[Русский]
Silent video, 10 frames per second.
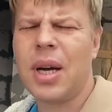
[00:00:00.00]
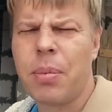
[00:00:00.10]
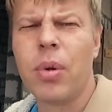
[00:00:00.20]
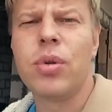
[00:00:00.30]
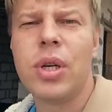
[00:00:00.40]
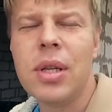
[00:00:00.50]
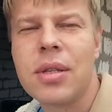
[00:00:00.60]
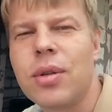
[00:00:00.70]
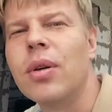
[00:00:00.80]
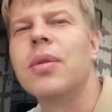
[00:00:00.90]
Так
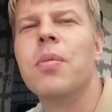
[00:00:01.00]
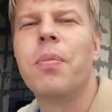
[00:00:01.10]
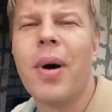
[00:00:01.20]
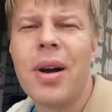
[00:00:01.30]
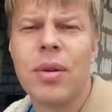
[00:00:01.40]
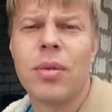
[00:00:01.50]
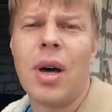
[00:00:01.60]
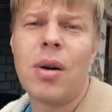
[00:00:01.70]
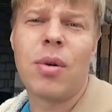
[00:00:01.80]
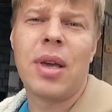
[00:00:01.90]
получилось, что этому парню
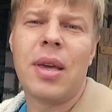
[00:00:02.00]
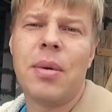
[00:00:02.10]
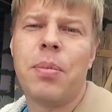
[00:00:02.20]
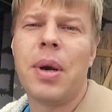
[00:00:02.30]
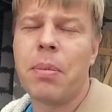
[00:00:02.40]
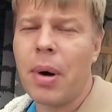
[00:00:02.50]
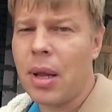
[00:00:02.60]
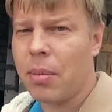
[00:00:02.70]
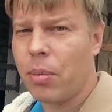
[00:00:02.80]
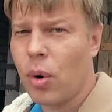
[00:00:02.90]
на руки
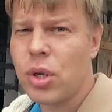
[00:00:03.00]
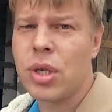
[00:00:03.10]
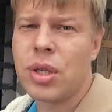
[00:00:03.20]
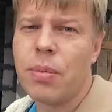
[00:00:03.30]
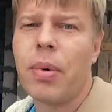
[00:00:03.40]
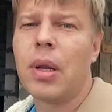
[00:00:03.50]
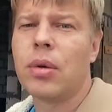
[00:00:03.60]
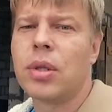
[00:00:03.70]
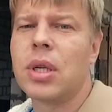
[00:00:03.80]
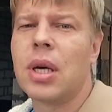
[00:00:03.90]
перепало больше, чем
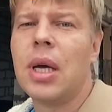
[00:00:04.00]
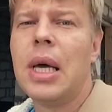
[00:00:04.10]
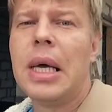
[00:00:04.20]
положено.